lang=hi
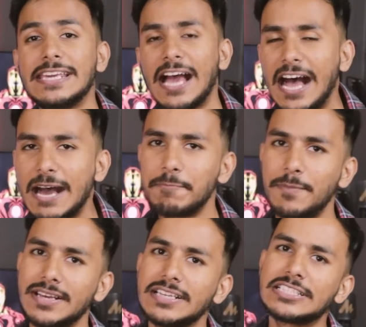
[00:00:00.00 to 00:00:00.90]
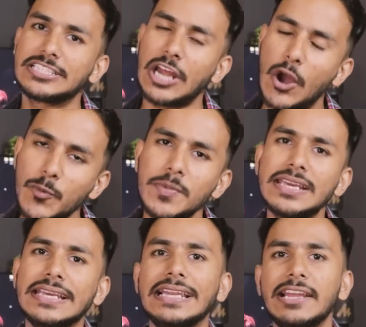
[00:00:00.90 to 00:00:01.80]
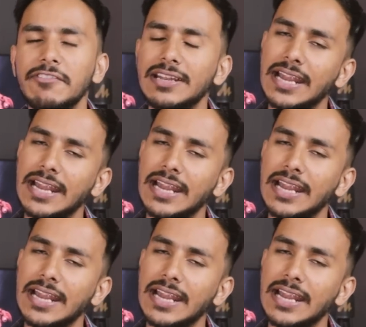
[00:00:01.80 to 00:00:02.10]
यहाँ पर Xiaomi इलेवन